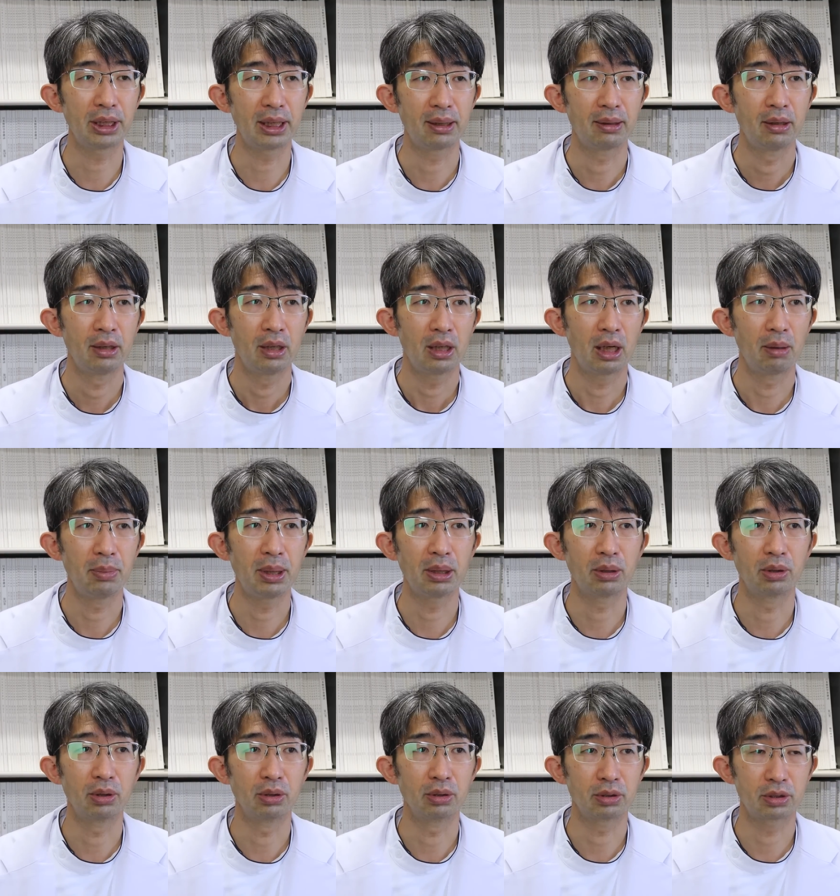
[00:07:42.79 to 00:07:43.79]
で、目
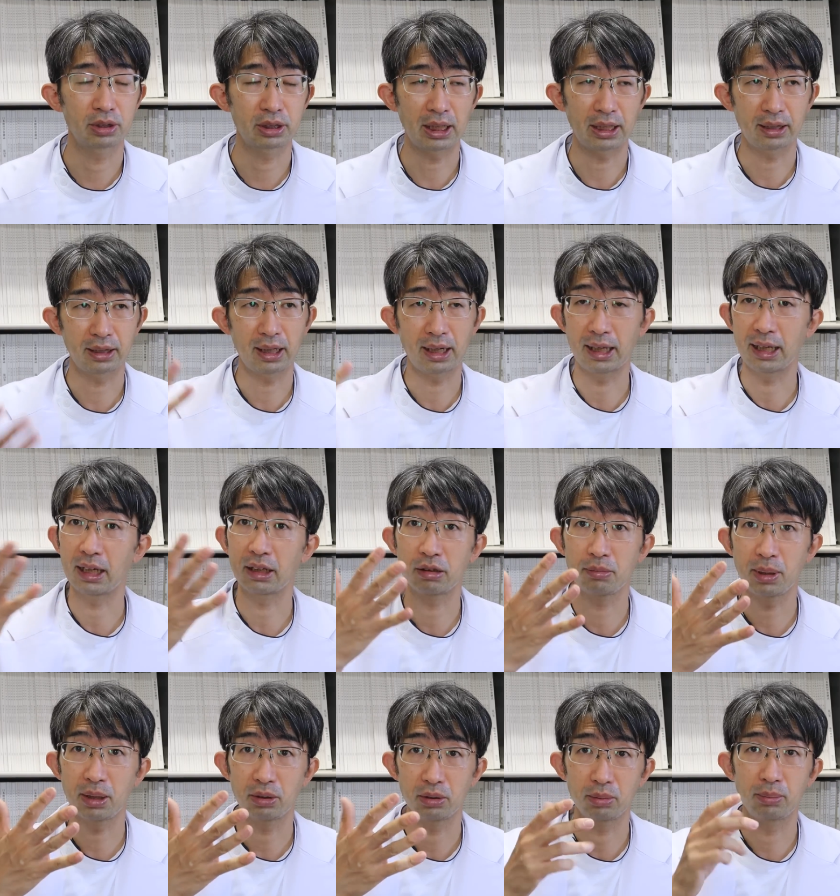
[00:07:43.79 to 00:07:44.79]
を使ったら
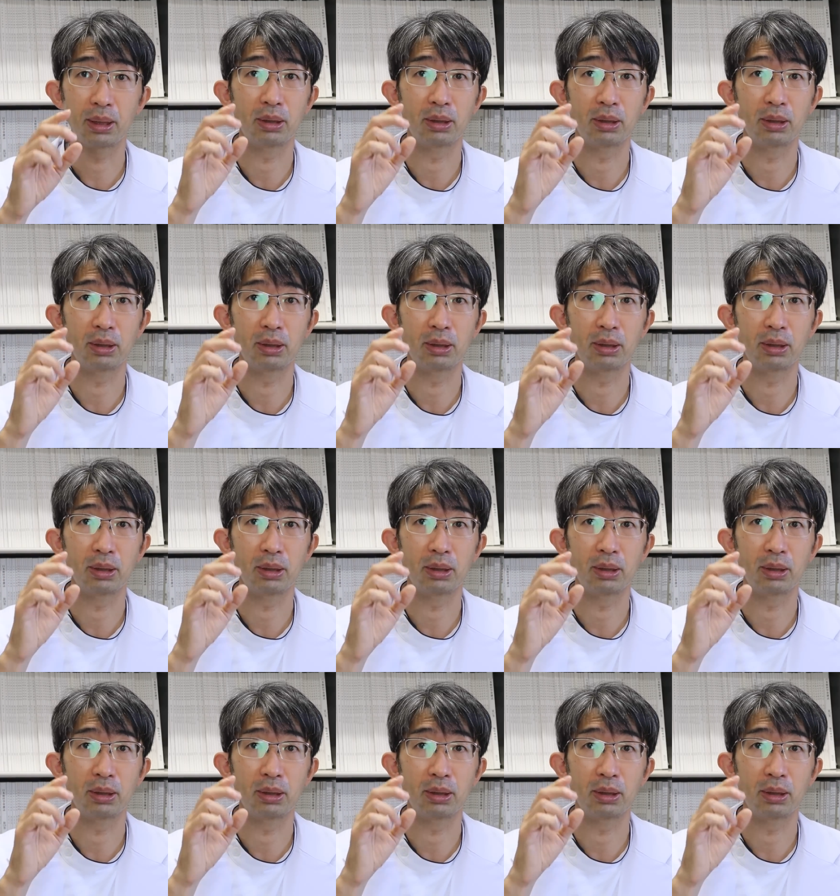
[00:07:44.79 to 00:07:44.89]
休める。